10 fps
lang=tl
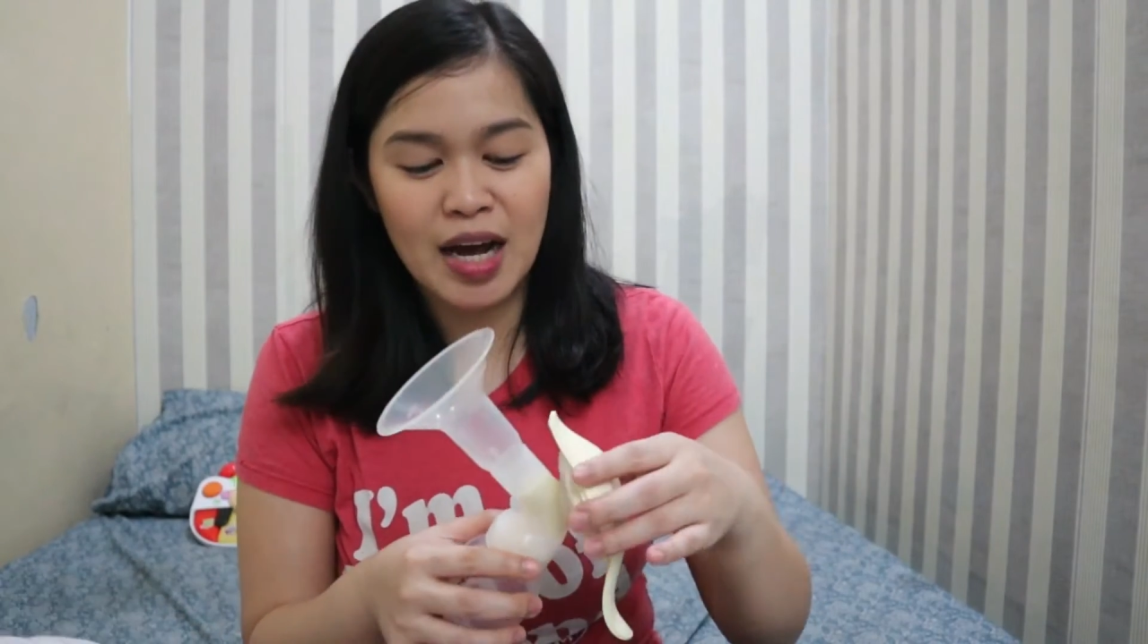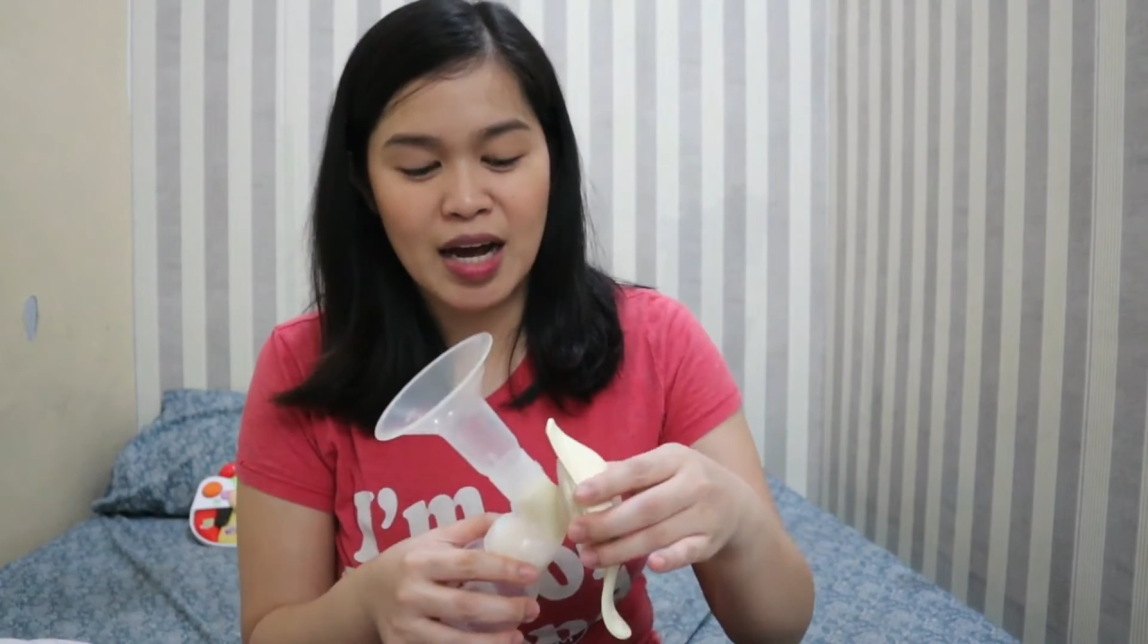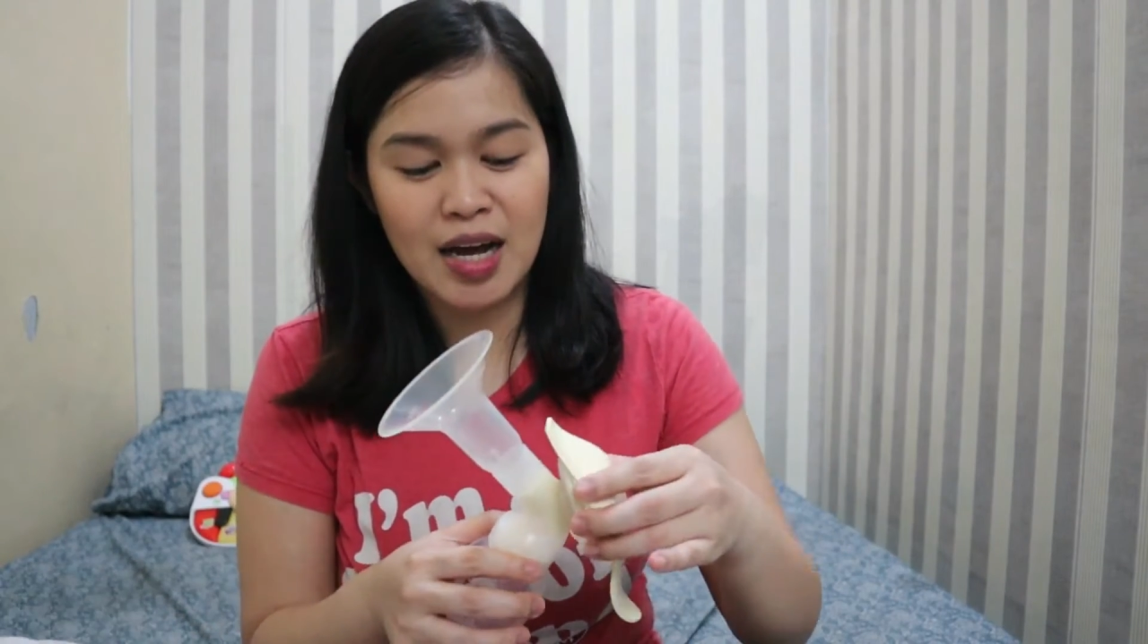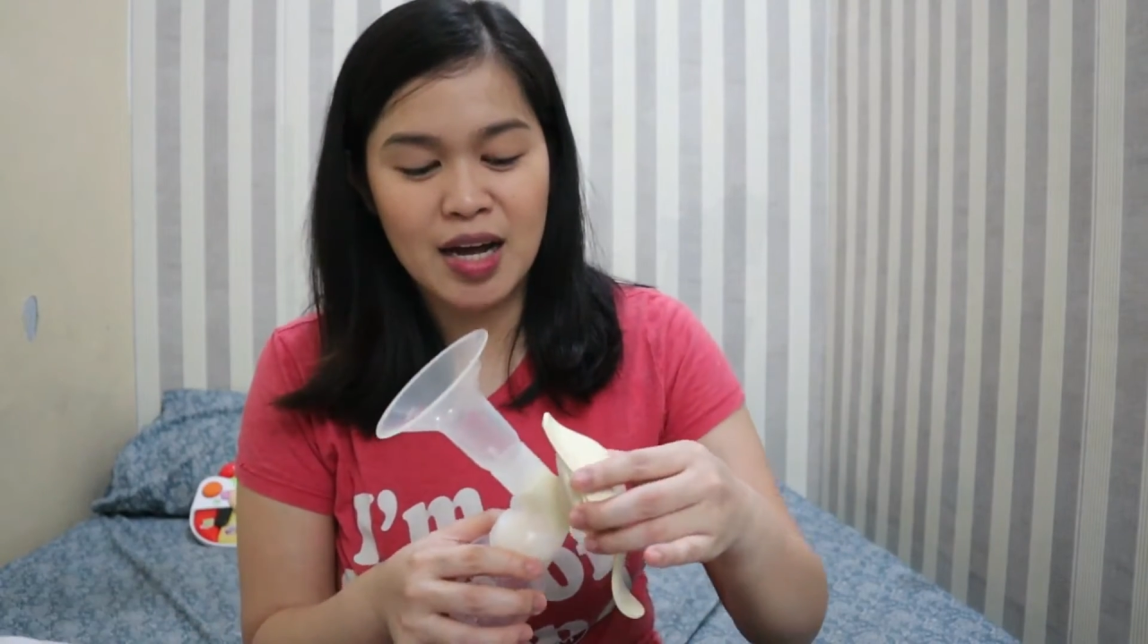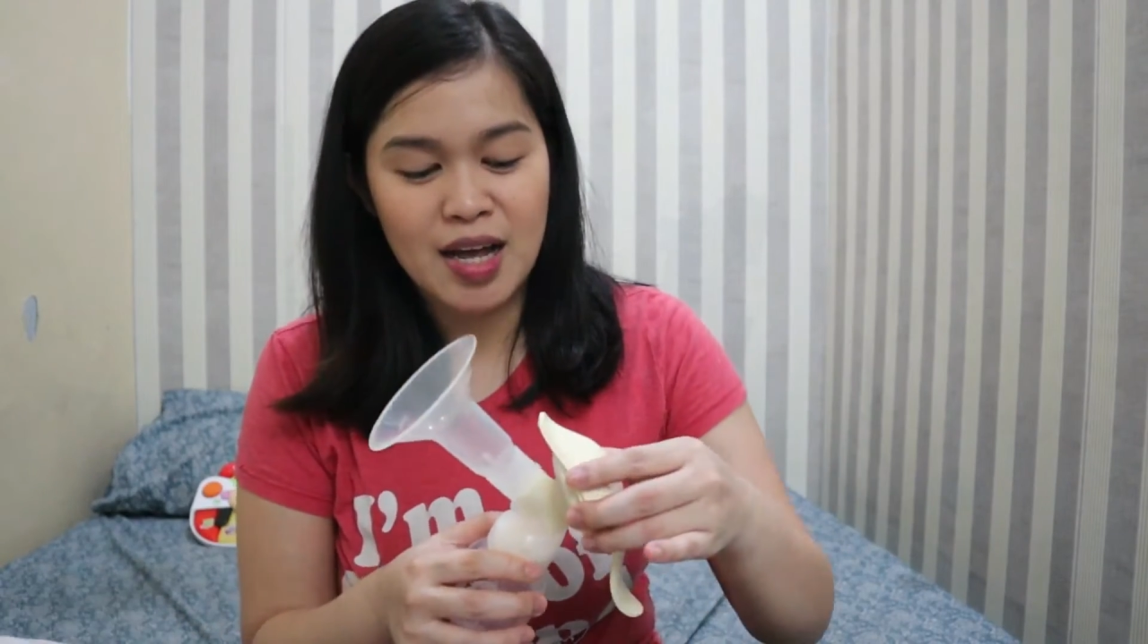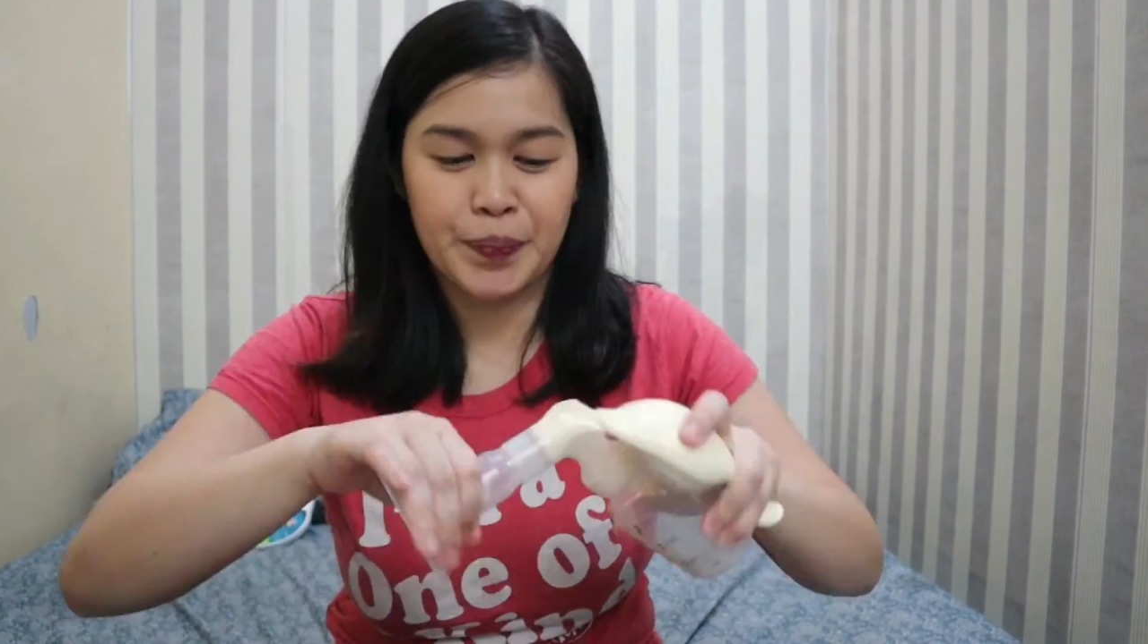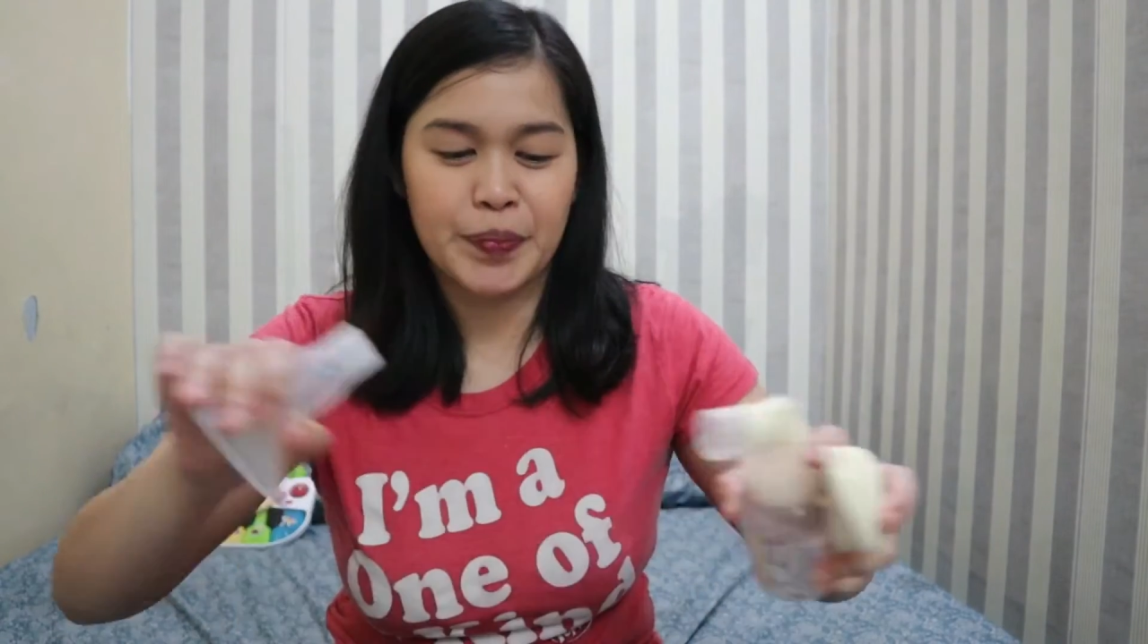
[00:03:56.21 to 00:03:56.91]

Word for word: ka,